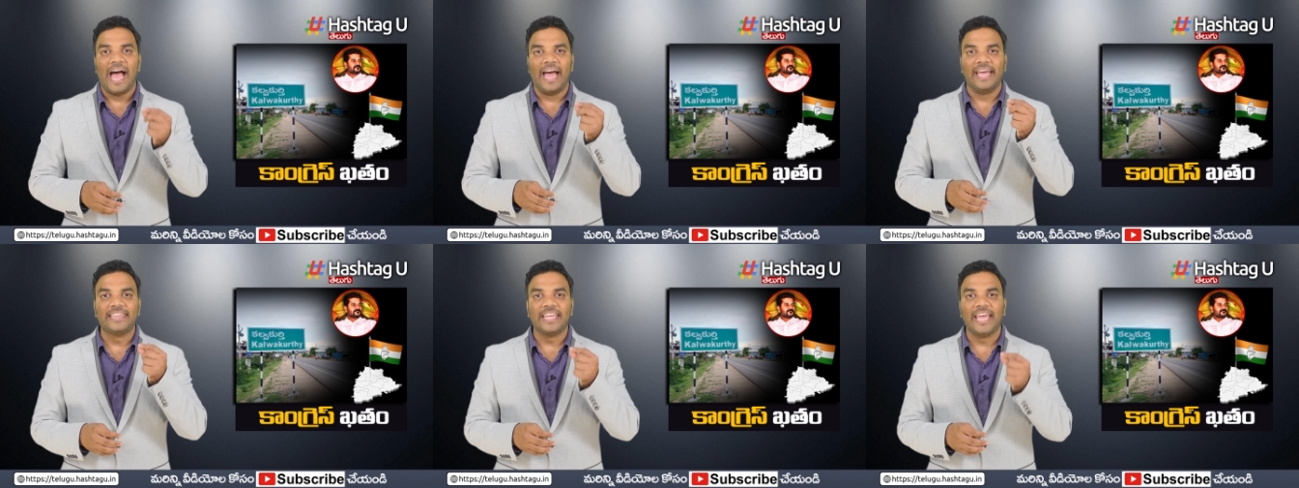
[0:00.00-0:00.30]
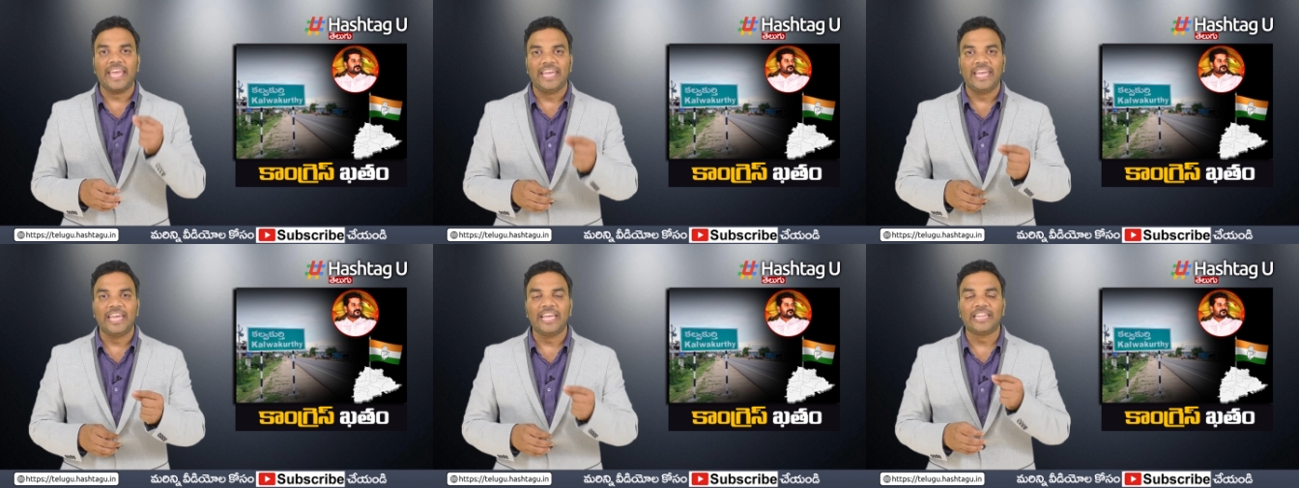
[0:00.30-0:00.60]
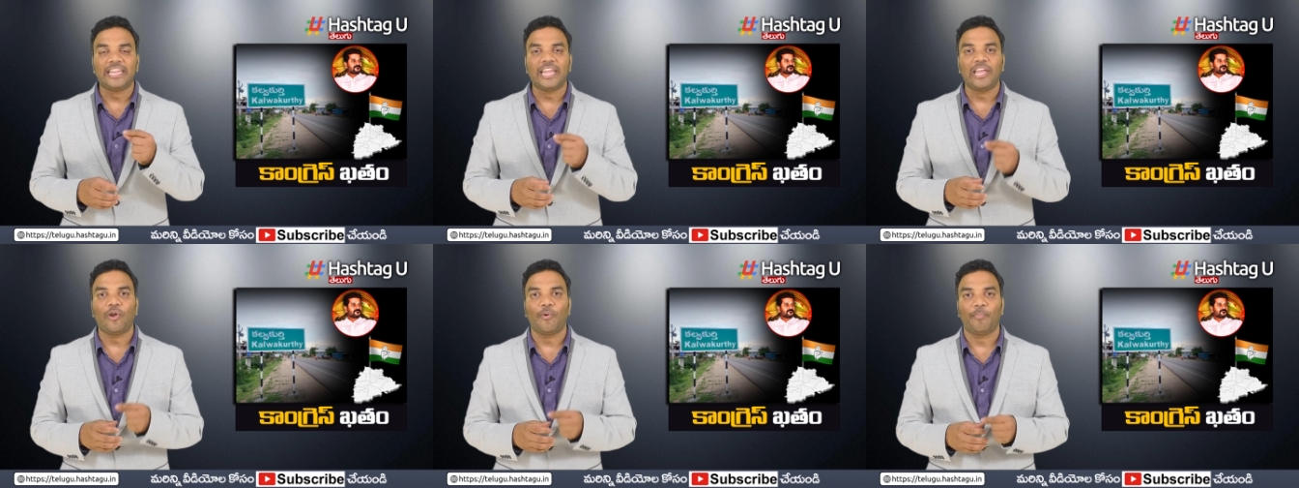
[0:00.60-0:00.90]
అయితే ఈ
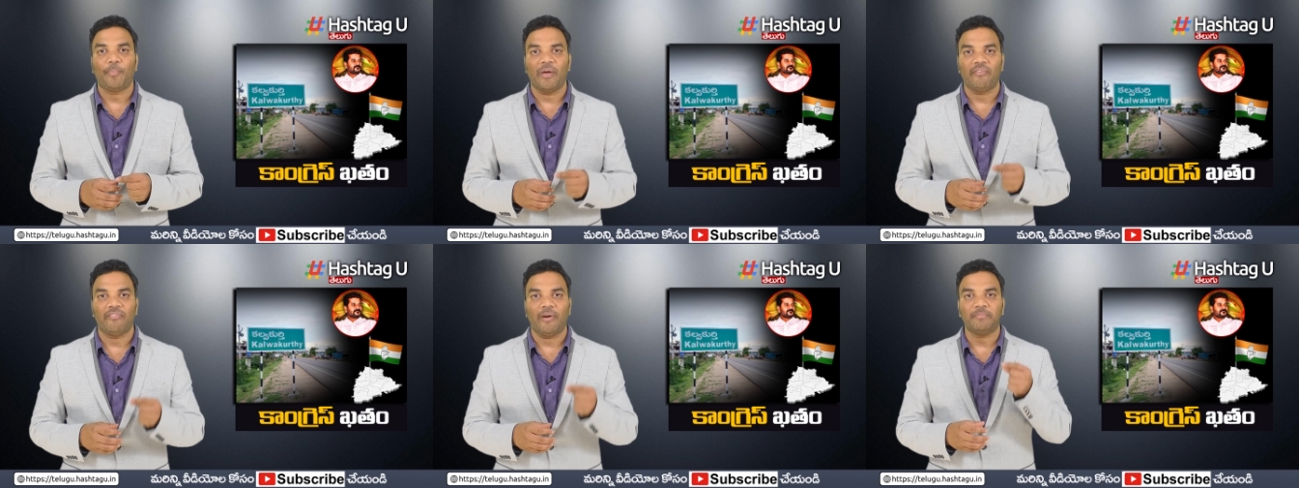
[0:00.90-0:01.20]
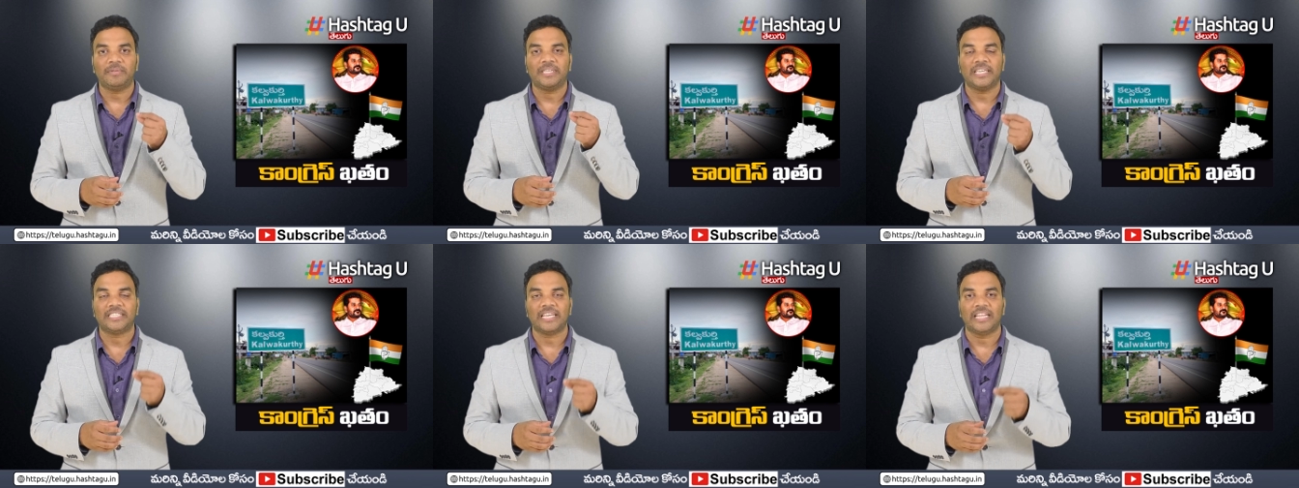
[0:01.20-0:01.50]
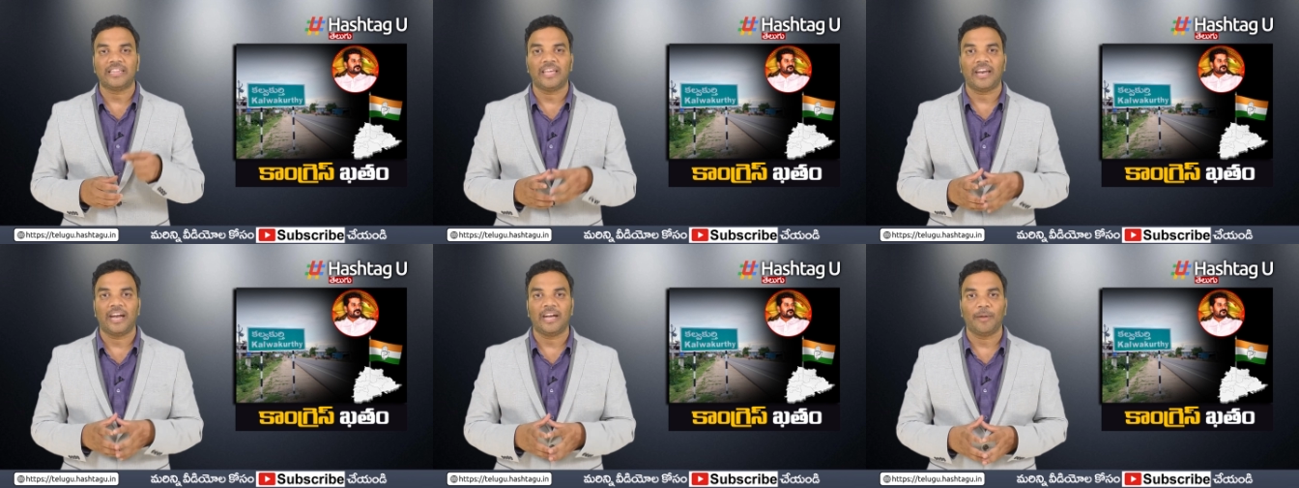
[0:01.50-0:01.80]
తీరుపై
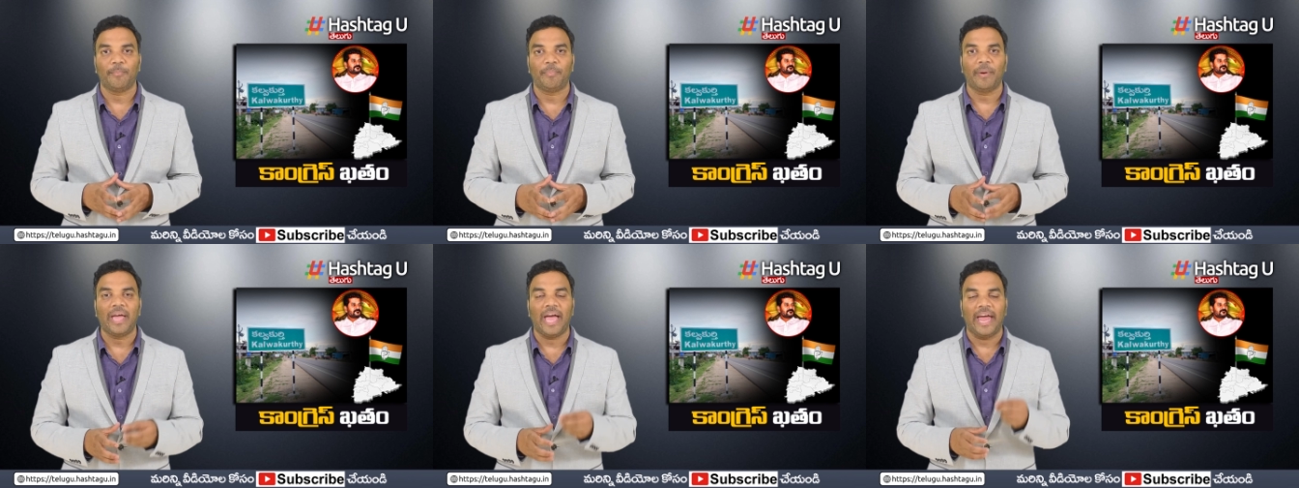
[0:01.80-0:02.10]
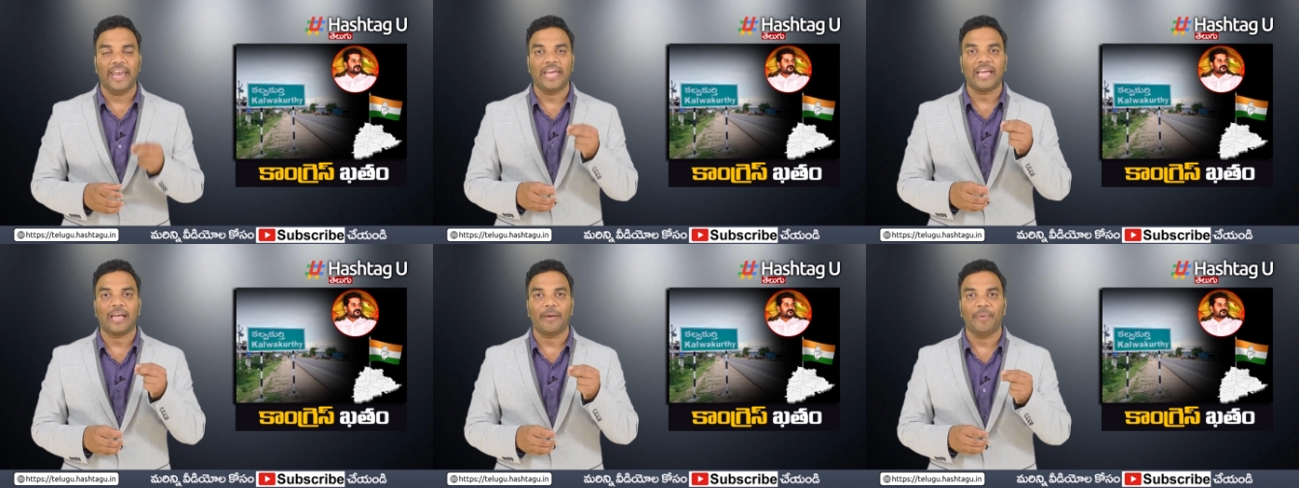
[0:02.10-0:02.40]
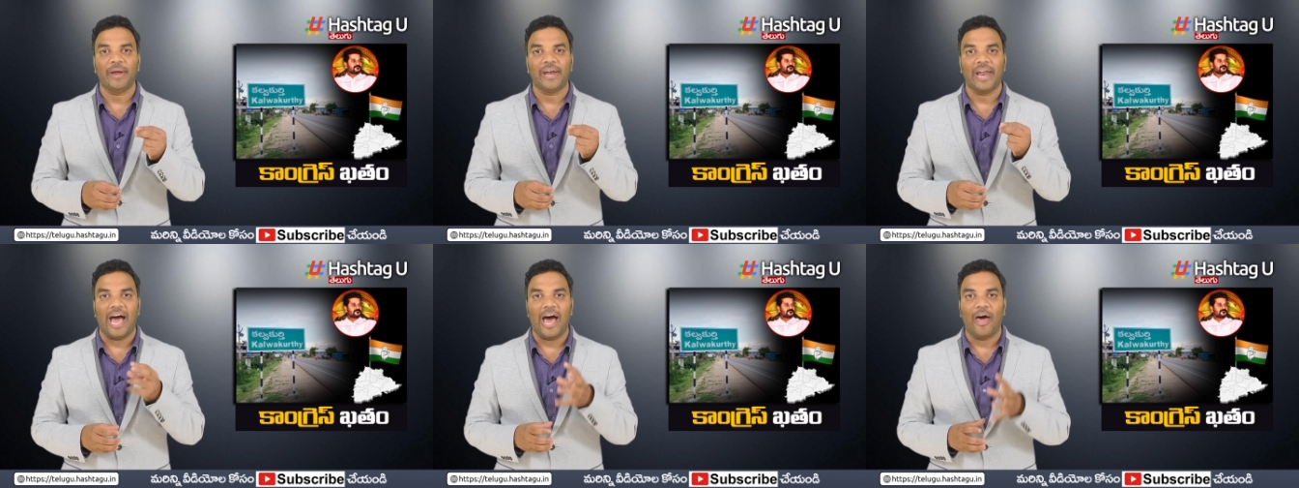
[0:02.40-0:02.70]
వంశీచంద్రెడ్డిపై
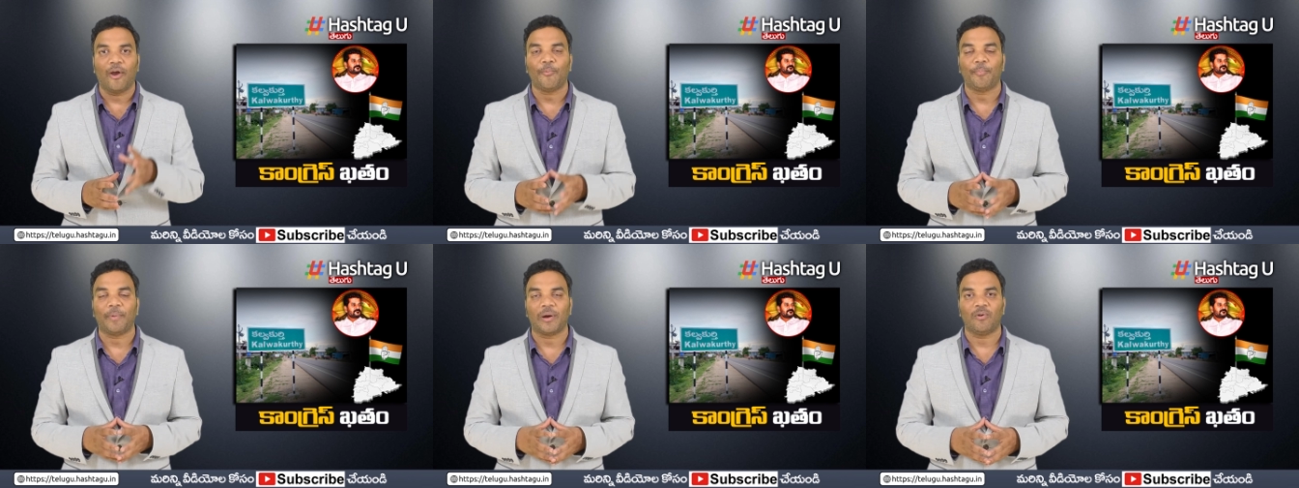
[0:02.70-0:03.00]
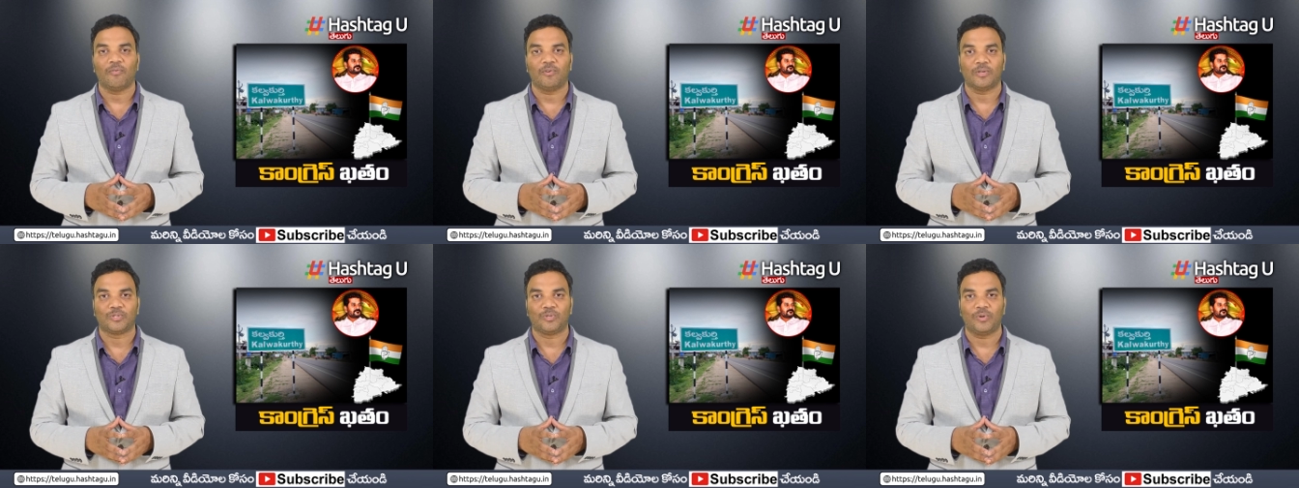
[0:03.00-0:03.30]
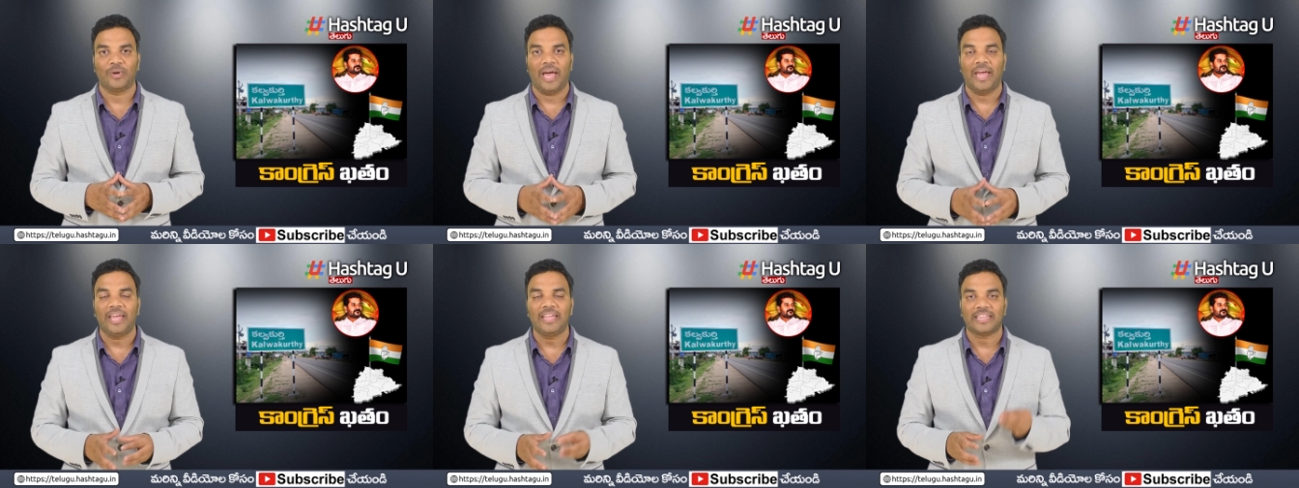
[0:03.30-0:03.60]
అనేకమైన ఆరోపణలు
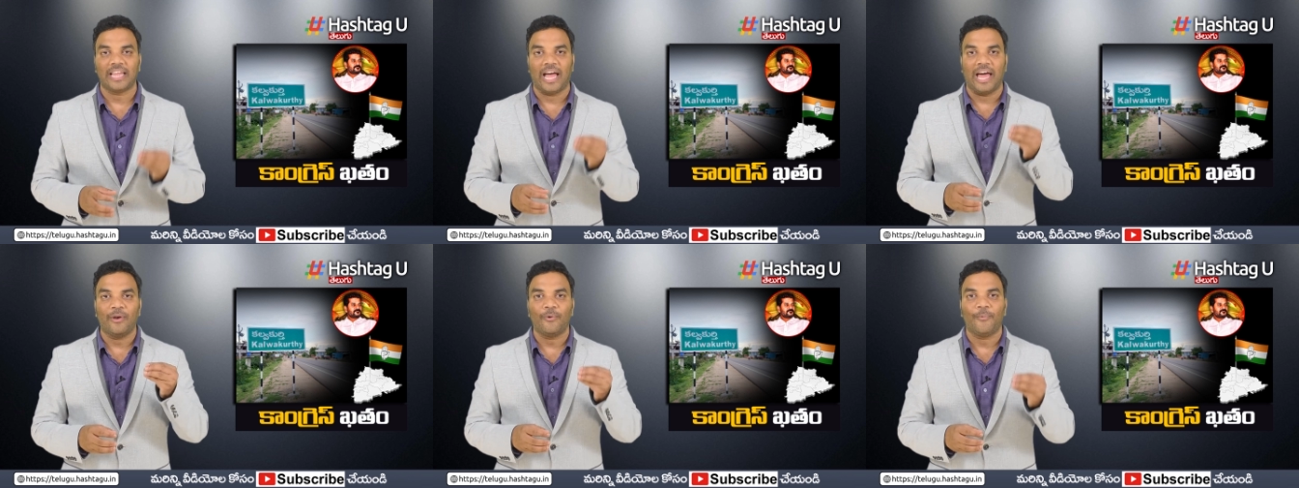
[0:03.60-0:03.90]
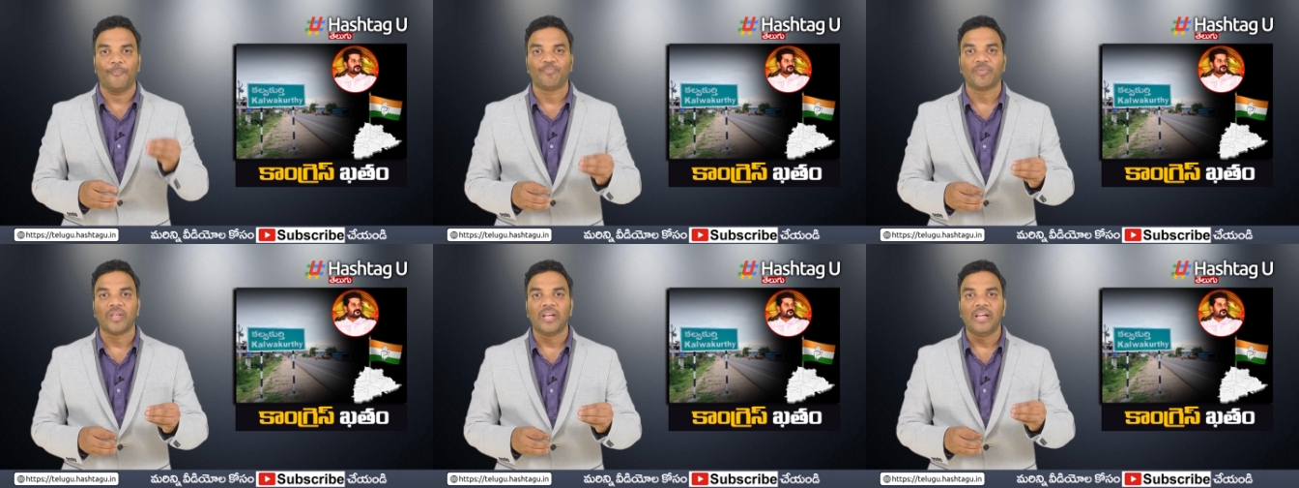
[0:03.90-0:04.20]
వస్తున్నాయి తాను